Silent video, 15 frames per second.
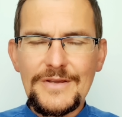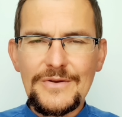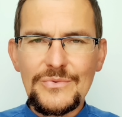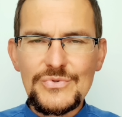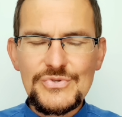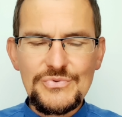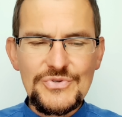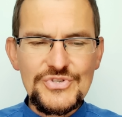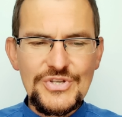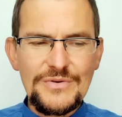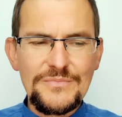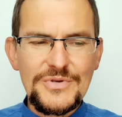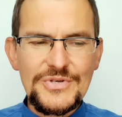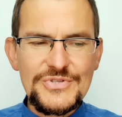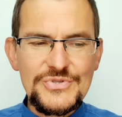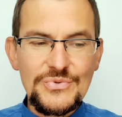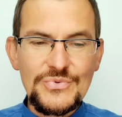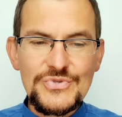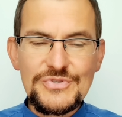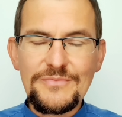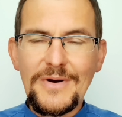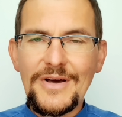y, usłyszymy z
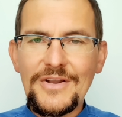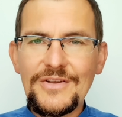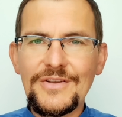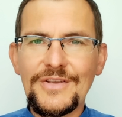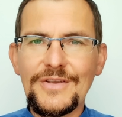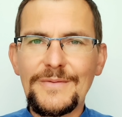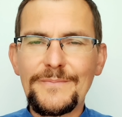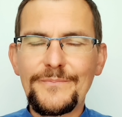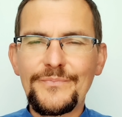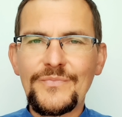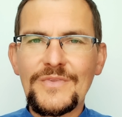ust Maryi.